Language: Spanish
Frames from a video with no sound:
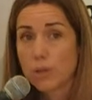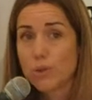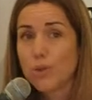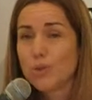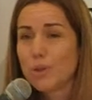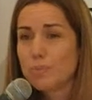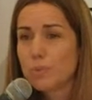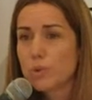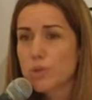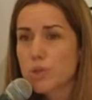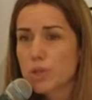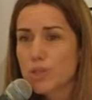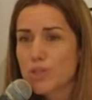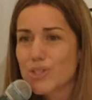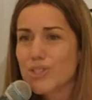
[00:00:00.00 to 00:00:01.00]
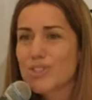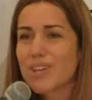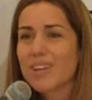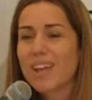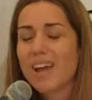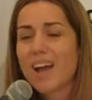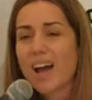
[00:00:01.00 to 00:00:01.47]
donde muchos
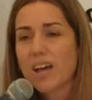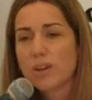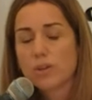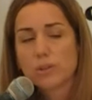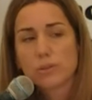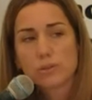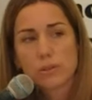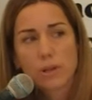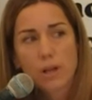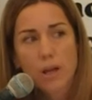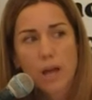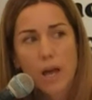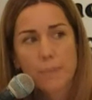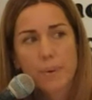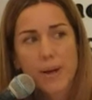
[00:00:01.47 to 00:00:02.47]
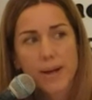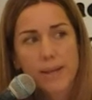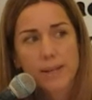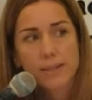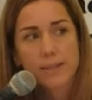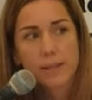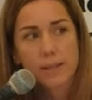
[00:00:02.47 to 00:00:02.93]
se negaron a
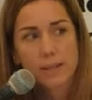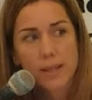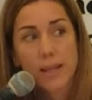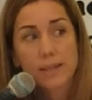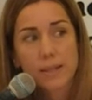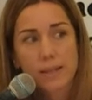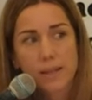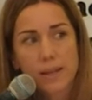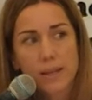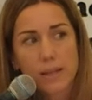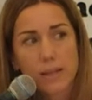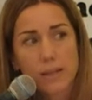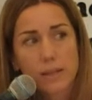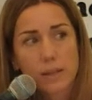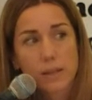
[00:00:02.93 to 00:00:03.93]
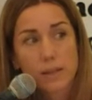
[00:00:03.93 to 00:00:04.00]
pagar este, este DREI,